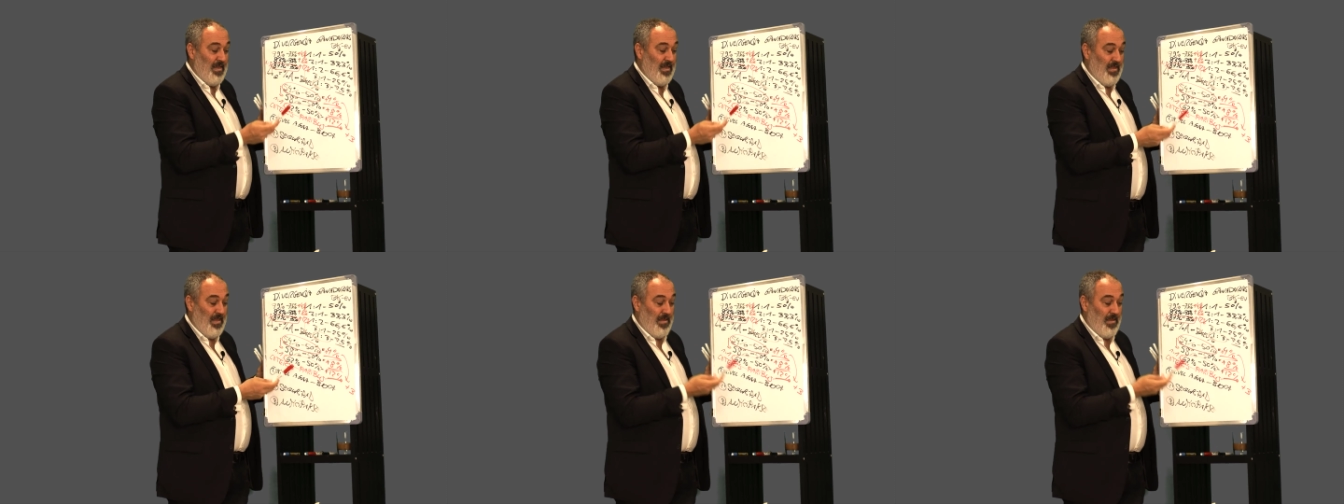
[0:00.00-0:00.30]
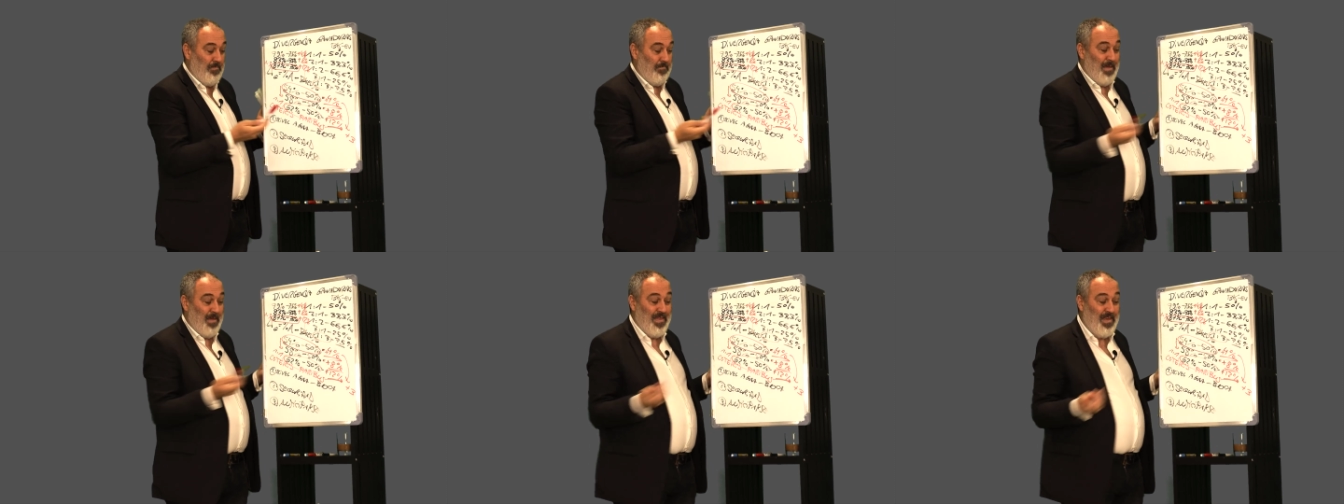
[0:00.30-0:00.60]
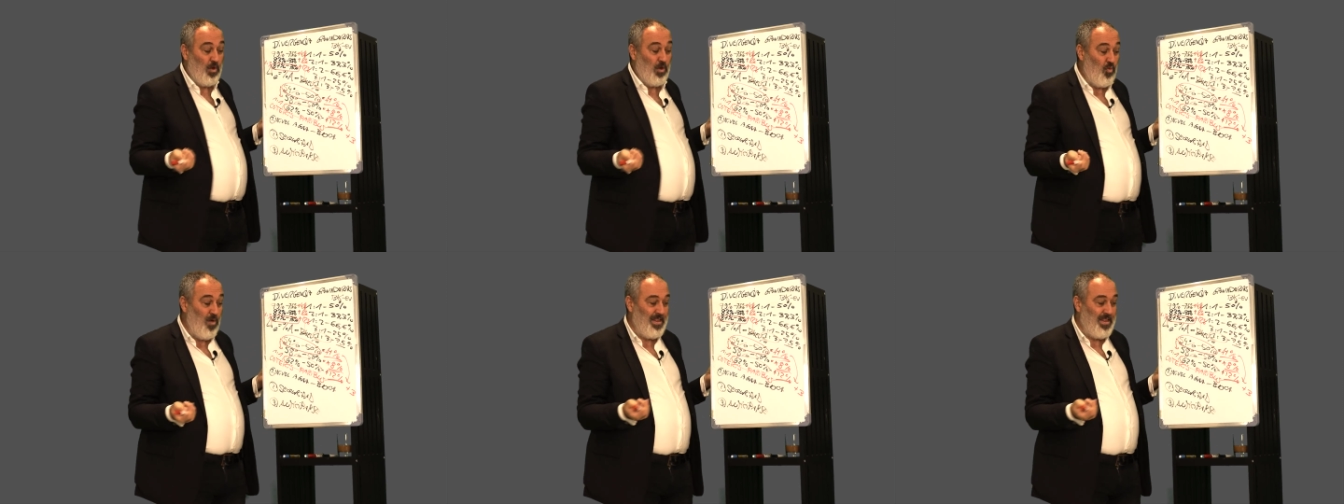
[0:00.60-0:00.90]
Y me
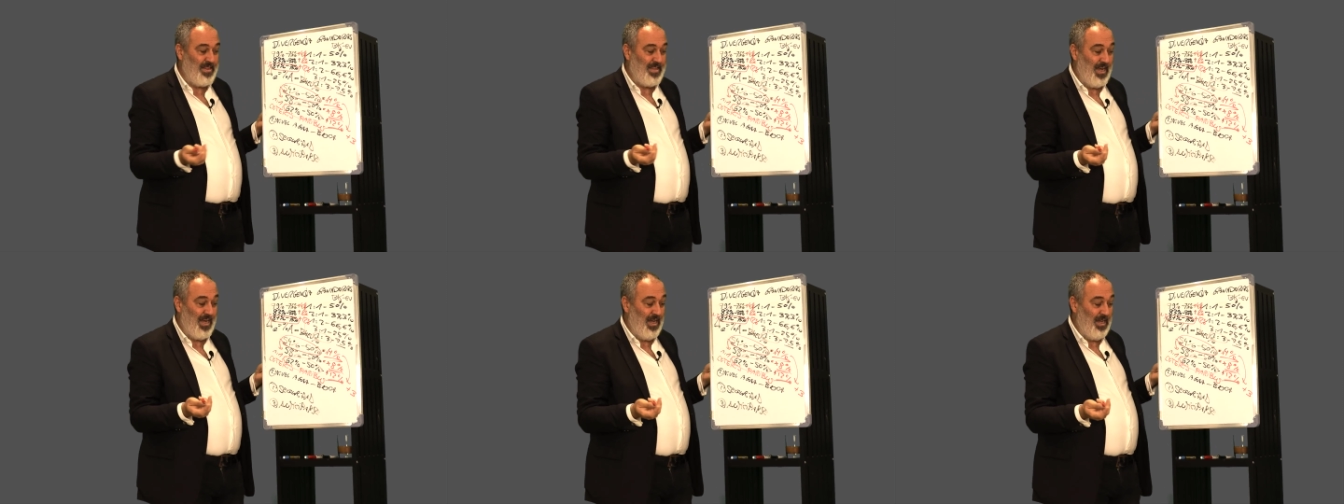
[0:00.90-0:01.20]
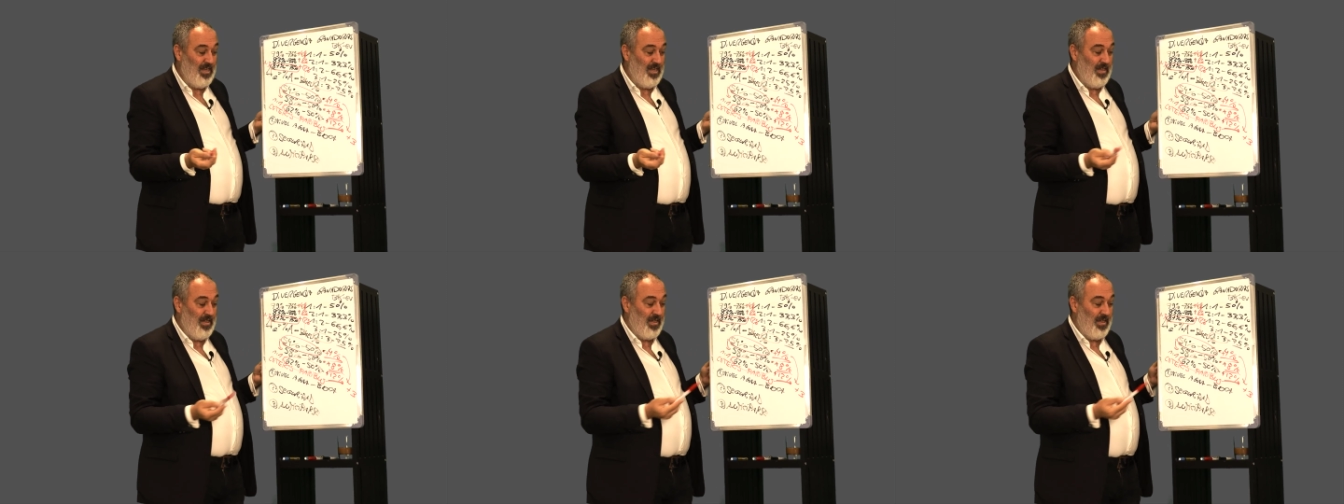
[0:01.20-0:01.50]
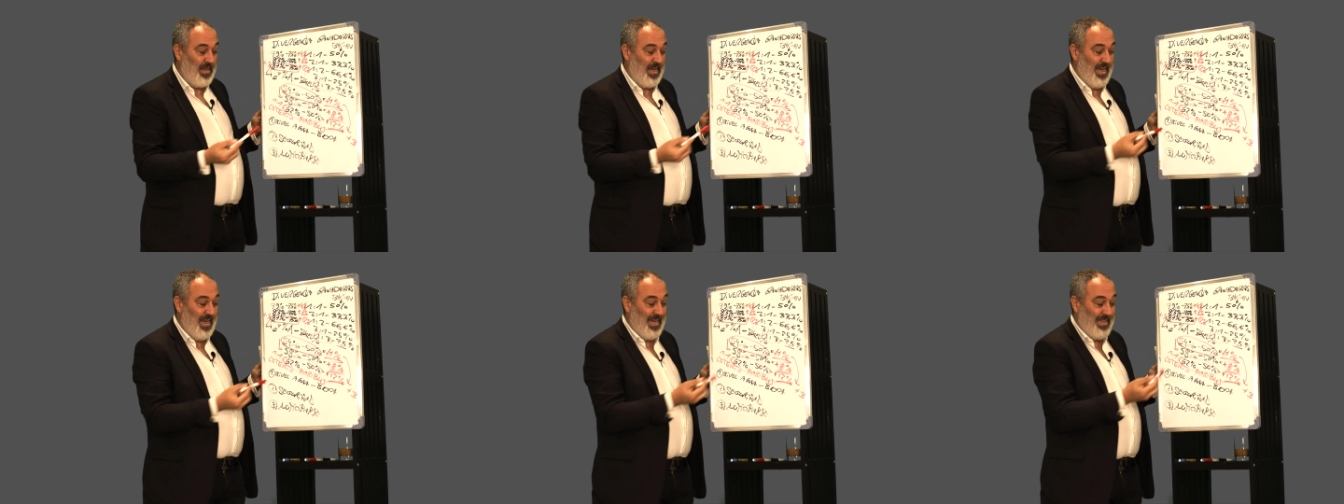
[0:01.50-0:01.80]
di cuenta
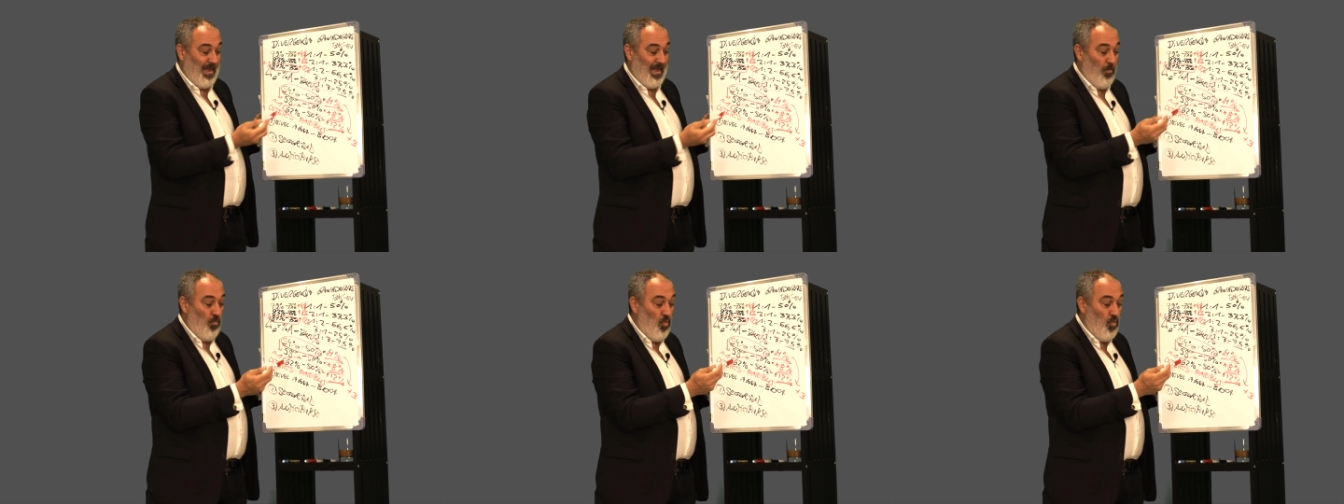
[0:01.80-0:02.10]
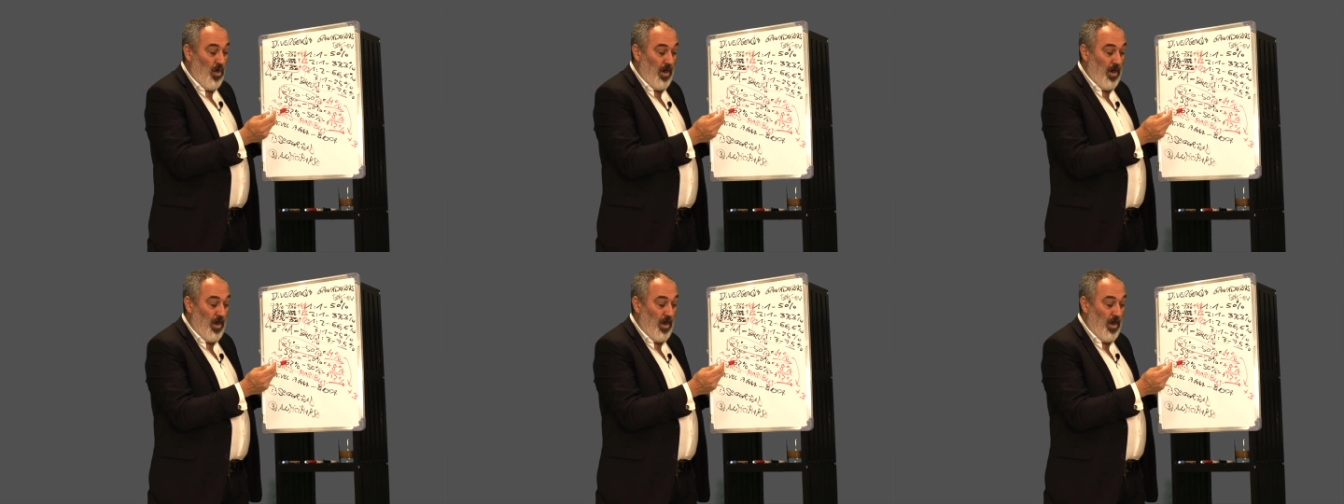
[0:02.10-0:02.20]
que era tan